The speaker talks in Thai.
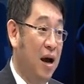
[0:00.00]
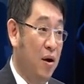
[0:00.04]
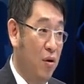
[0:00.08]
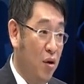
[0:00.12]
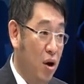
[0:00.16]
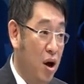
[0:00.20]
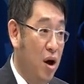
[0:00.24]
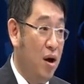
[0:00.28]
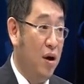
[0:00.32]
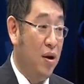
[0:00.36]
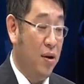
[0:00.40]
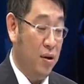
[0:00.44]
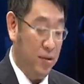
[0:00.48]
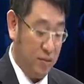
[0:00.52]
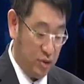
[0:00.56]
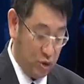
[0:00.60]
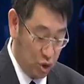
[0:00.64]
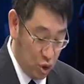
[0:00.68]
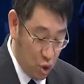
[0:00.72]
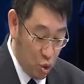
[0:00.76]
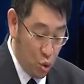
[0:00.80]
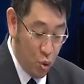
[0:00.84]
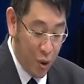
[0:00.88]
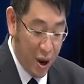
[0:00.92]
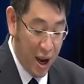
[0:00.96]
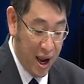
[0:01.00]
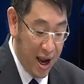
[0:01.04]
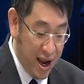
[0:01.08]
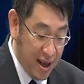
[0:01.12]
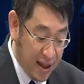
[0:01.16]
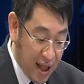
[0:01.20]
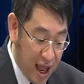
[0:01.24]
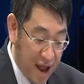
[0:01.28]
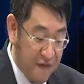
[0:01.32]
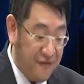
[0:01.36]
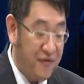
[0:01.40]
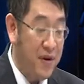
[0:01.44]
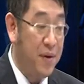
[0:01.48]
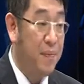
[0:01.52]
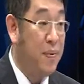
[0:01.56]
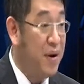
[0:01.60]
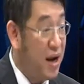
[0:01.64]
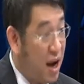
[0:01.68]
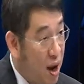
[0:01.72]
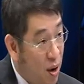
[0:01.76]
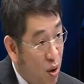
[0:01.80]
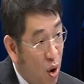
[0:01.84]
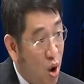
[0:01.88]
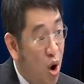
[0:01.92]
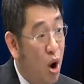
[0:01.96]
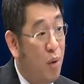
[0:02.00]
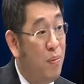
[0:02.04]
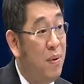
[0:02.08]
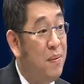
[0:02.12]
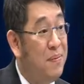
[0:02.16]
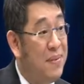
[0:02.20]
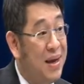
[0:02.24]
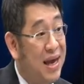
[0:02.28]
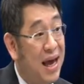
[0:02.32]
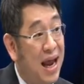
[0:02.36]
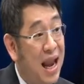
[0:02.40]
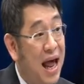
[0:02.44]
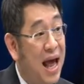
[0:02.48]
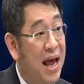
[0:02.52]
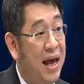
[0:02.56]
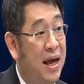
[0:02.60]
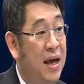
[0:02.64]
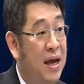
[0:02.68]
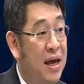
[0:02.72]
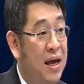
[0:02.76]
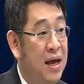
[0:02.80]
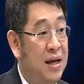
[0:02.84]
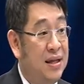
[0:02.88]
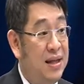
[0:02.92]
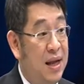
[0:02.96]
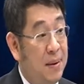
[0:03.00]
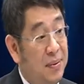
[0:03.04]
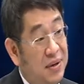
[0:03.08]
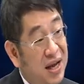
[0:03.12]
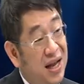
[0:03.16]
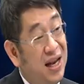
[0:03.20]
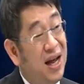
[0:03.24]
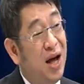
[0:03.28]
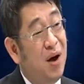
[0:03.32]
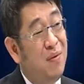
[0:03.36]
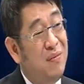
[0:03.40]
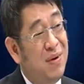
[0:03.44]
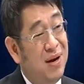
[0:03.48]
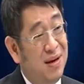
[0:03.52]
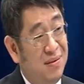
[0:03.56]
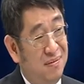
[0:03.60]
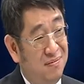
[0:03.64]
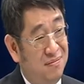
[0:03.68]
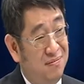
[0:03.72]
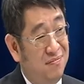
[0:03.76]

เขาก็ดูว่าทราฟฟิกมันเข้าออกมันมีอะไรแต่ประเทศเขามั